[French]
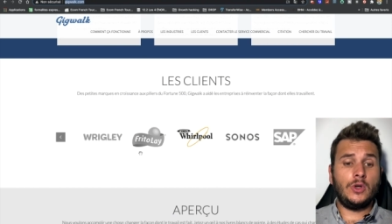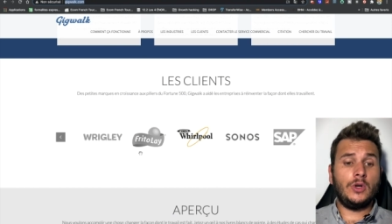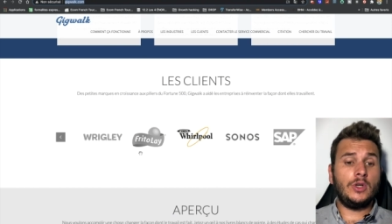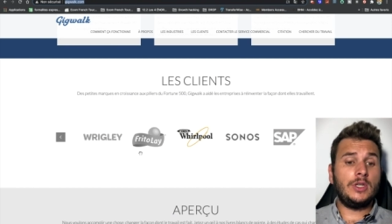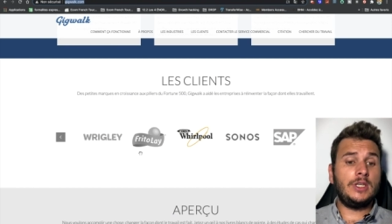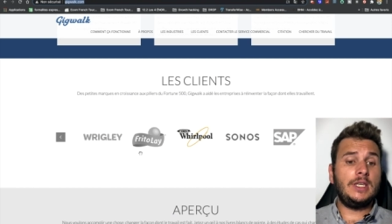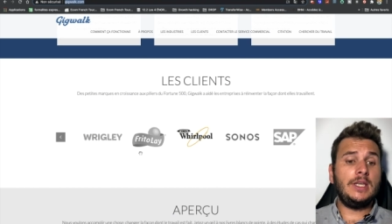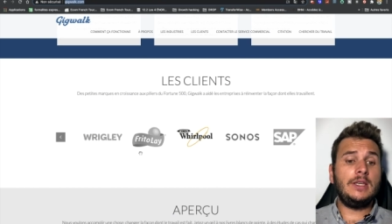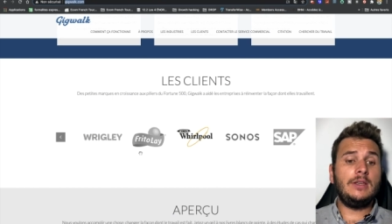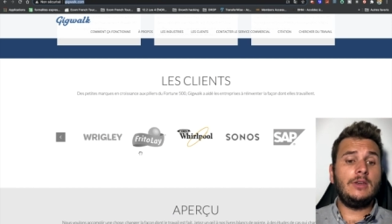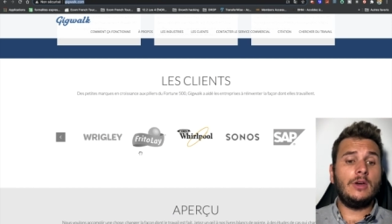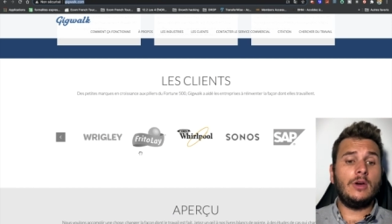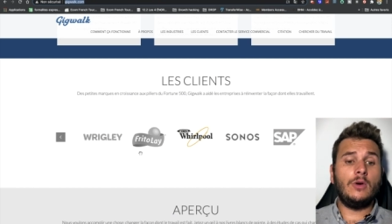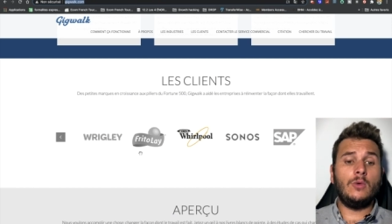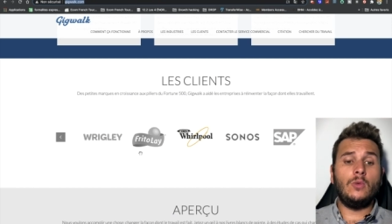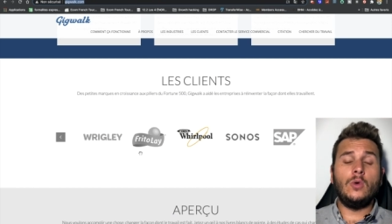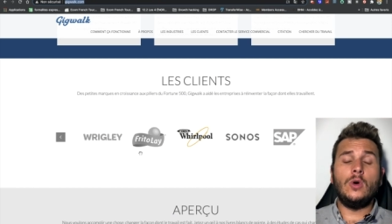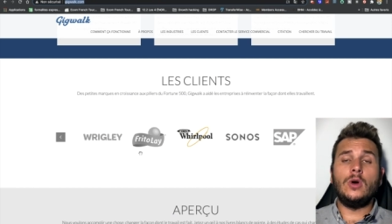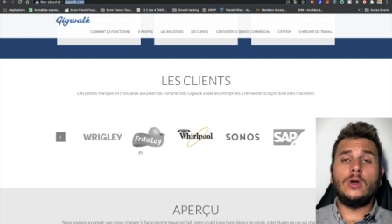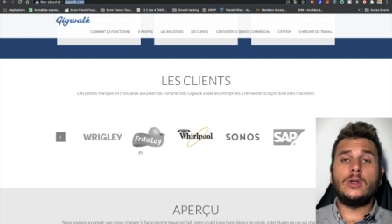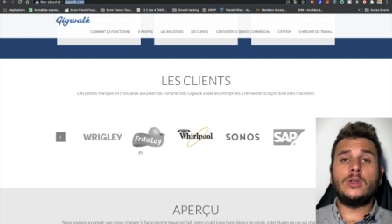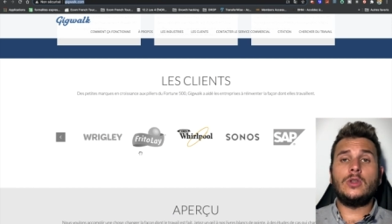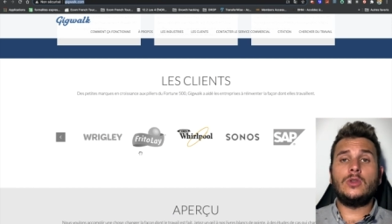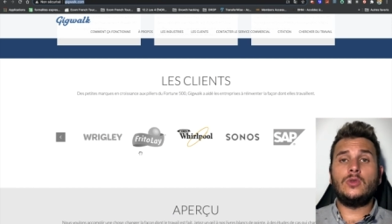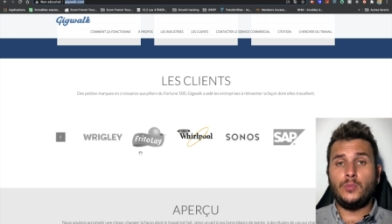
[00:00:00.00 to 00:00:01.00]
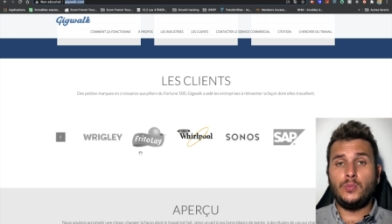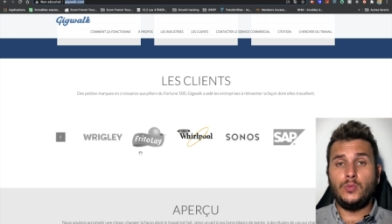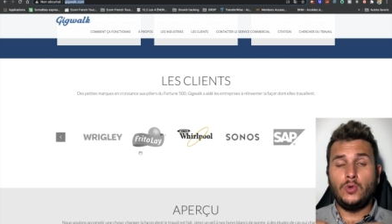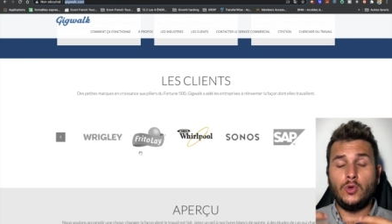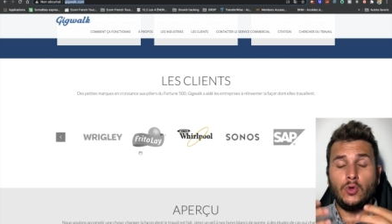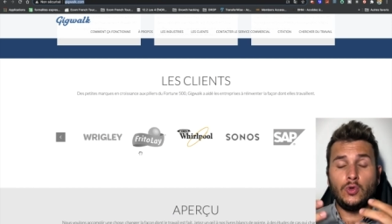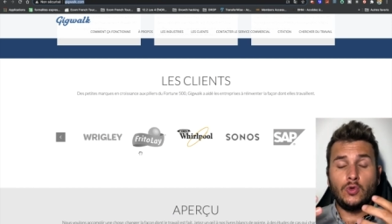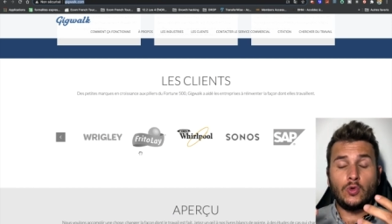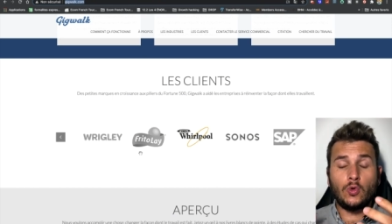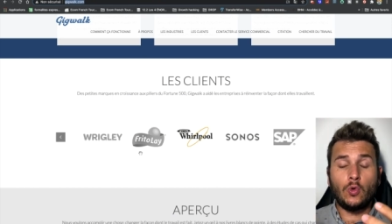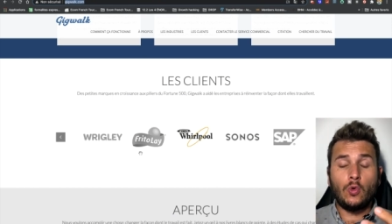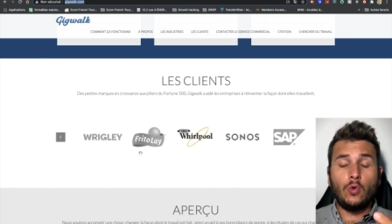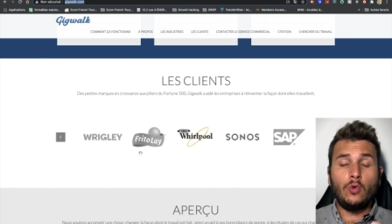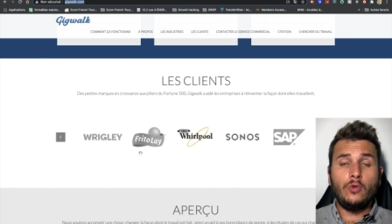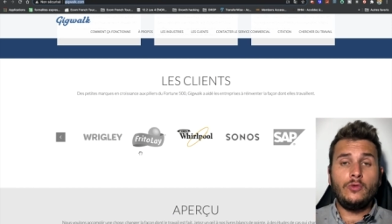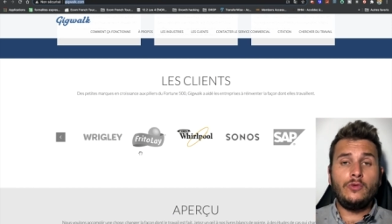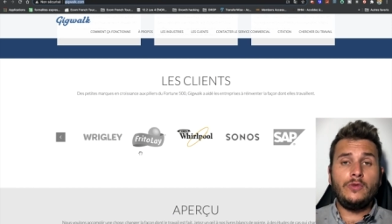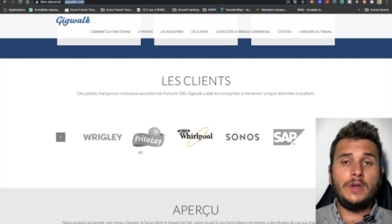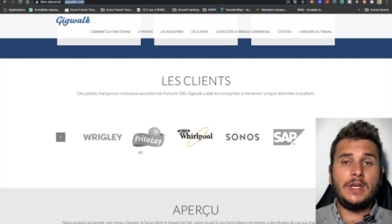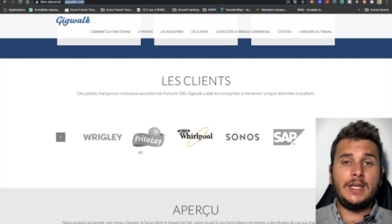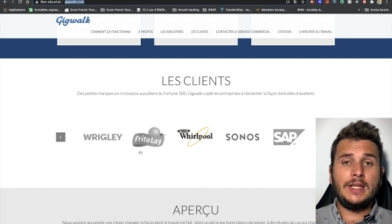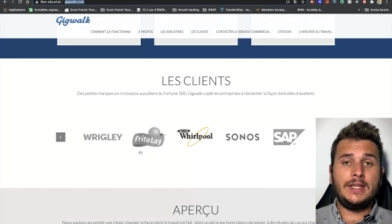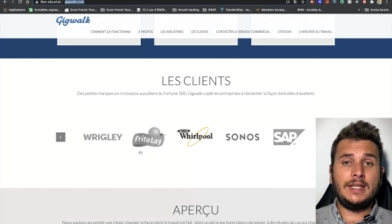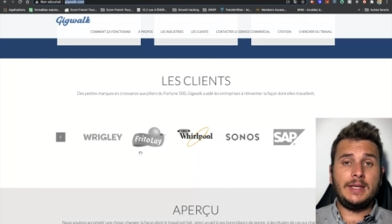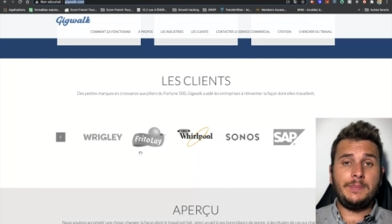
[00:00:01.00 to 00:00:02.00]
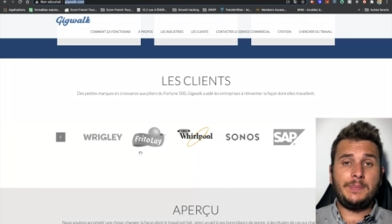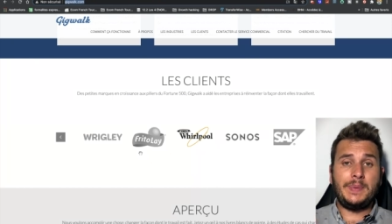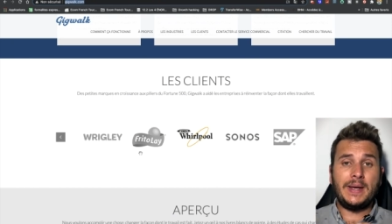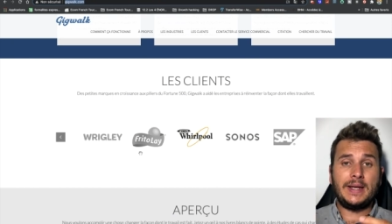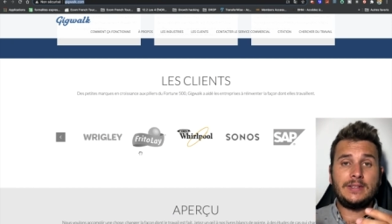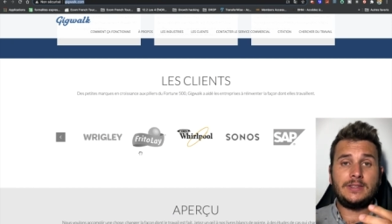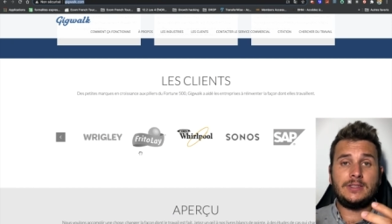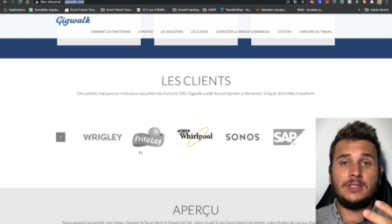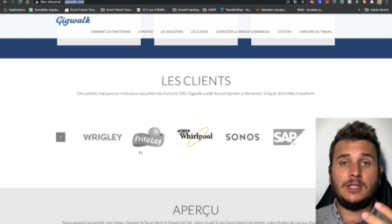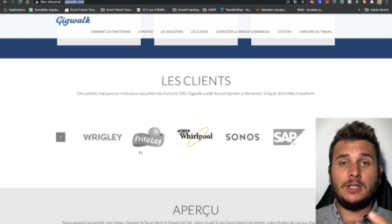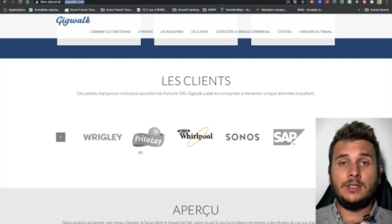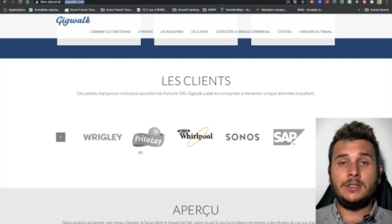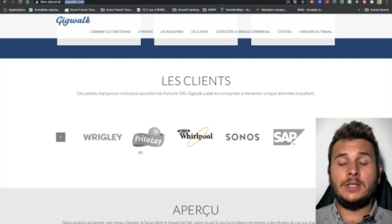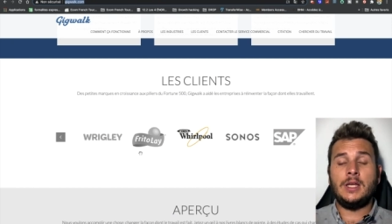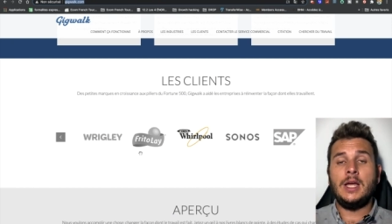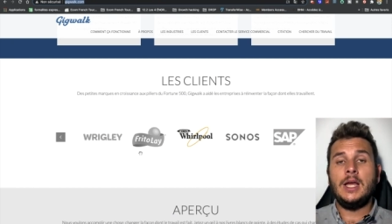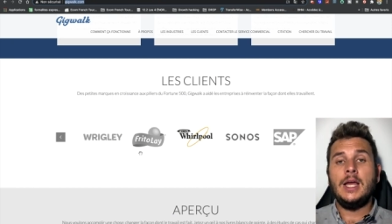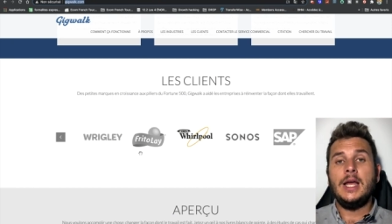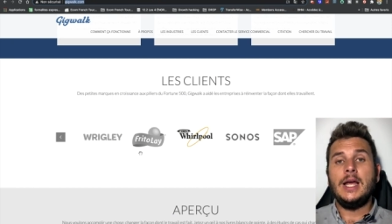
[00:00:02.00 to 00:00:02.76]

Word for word: gig Gigwalk de trouver des personnes